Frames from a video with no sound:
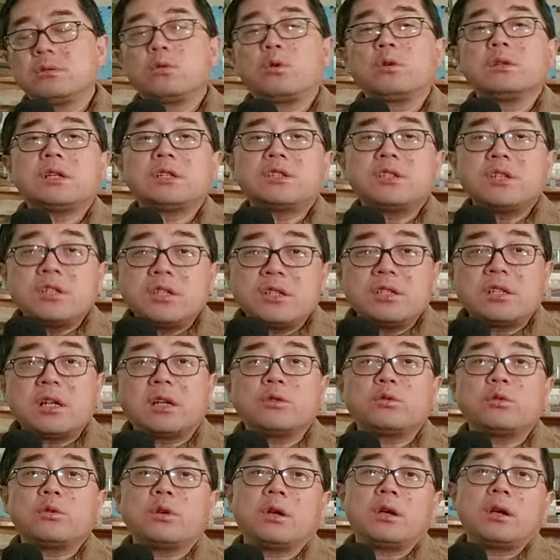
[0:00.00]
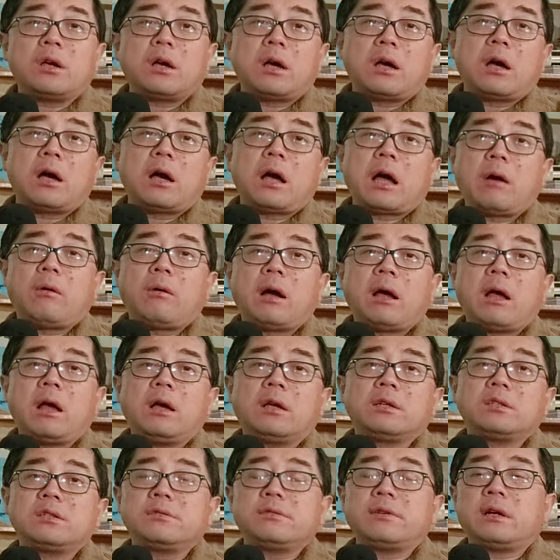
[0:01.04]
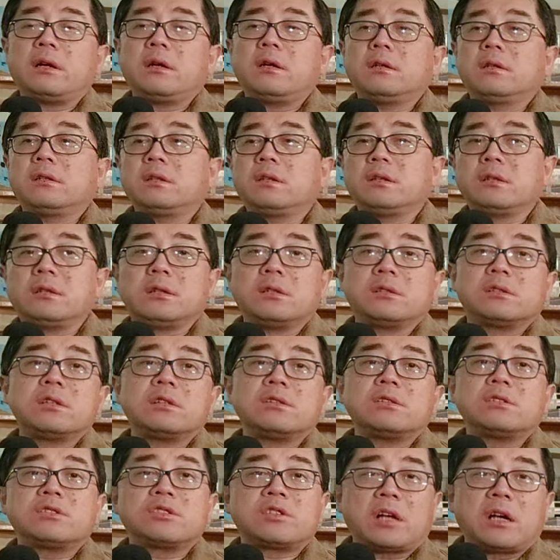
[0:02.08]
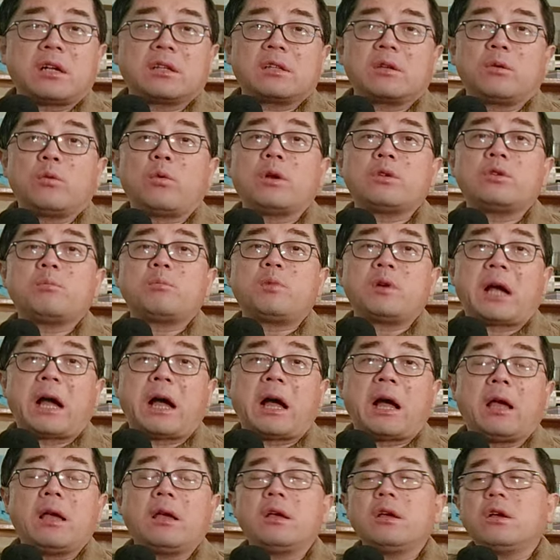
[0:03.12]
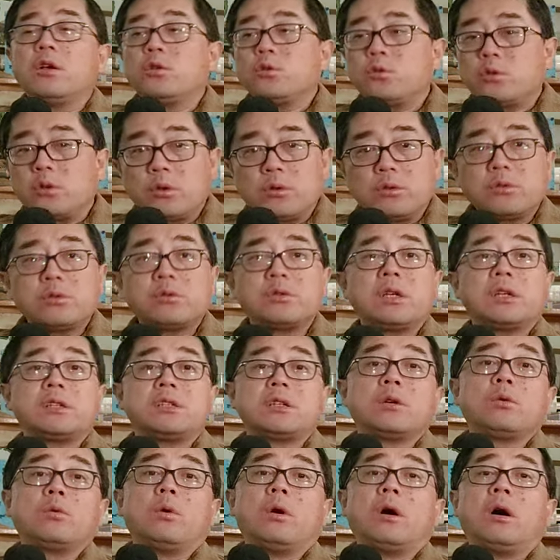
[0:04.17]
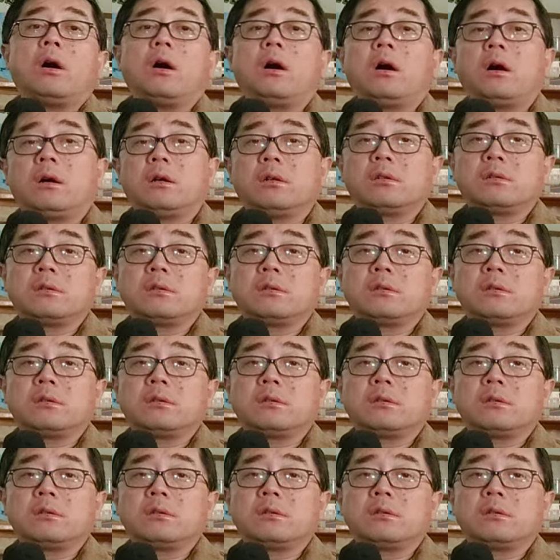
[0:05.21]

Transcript: 光在经济上学啊，海外西方，你你政治上你完全不改，最后就是这结果啊。